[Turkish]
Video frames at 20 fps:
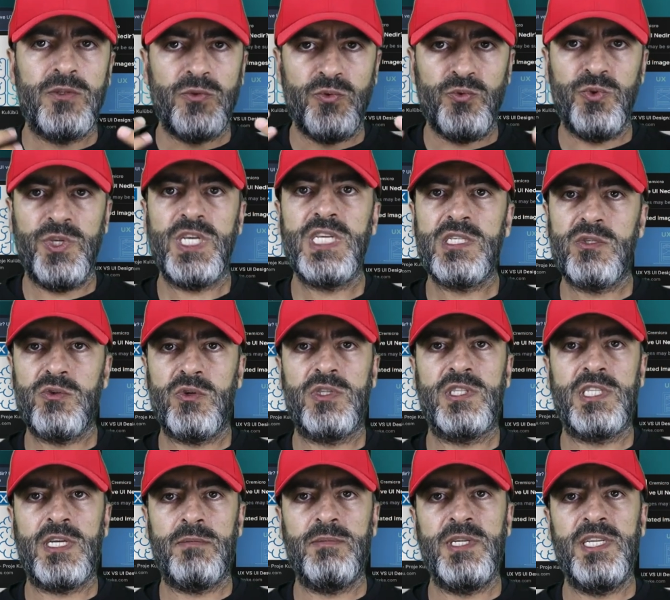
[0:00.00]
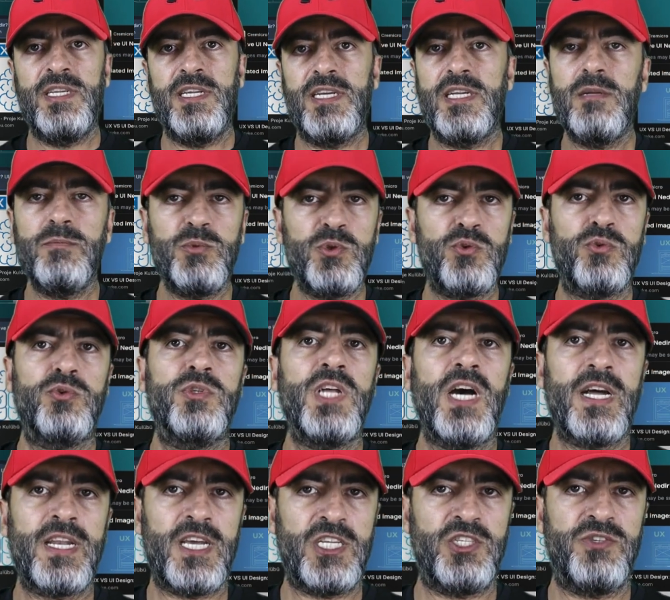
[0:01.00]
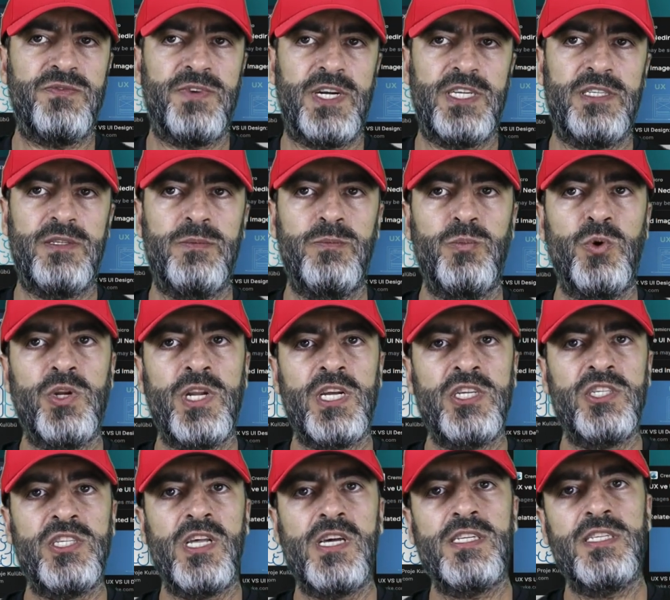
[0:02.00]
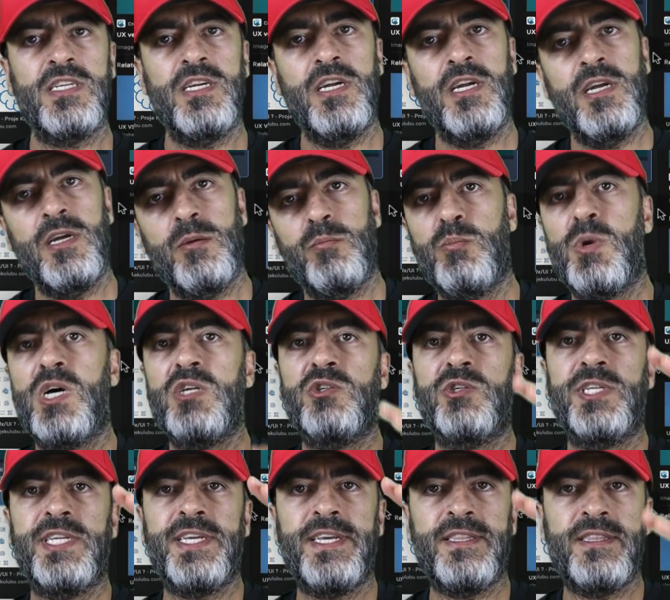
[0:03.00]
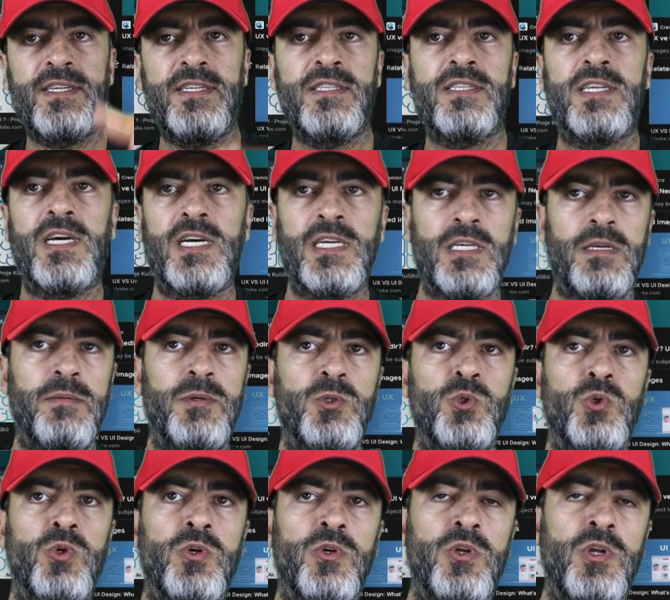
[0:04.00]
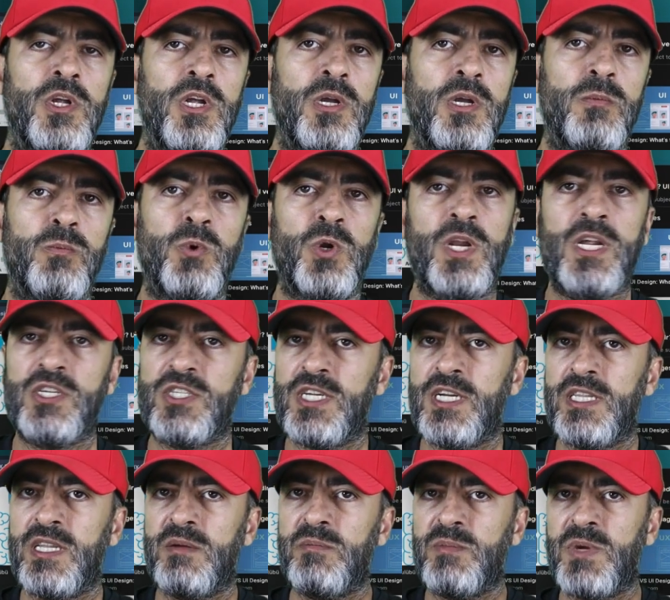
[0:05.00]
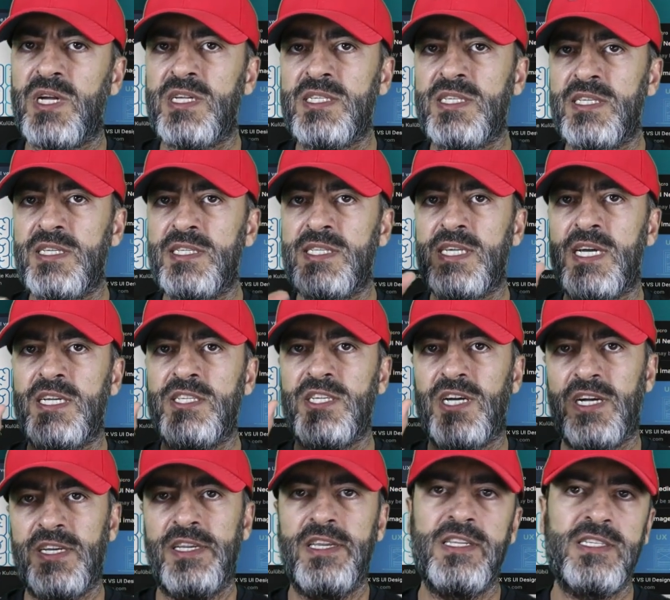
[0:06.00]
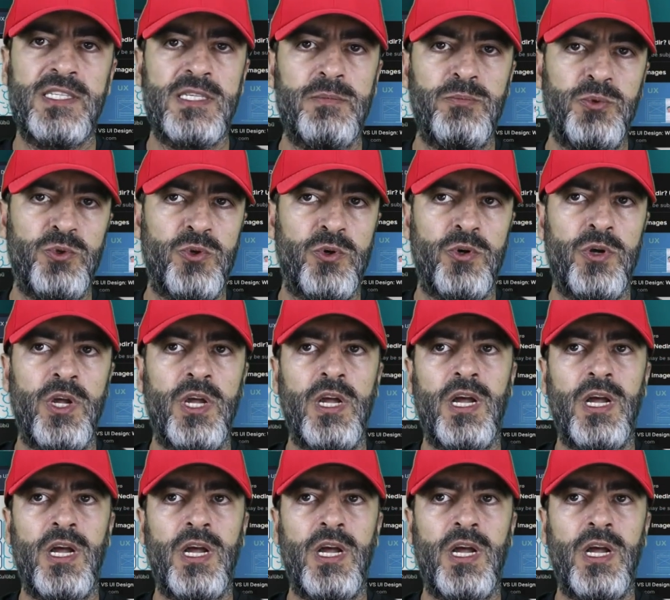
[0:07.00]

UX yöntemleriyle ilgili bir sürü de araç var. Bu araçlar mouse hareketlerini takip ediyor, bu araçlardan bazıları sadece analiz yapıyor.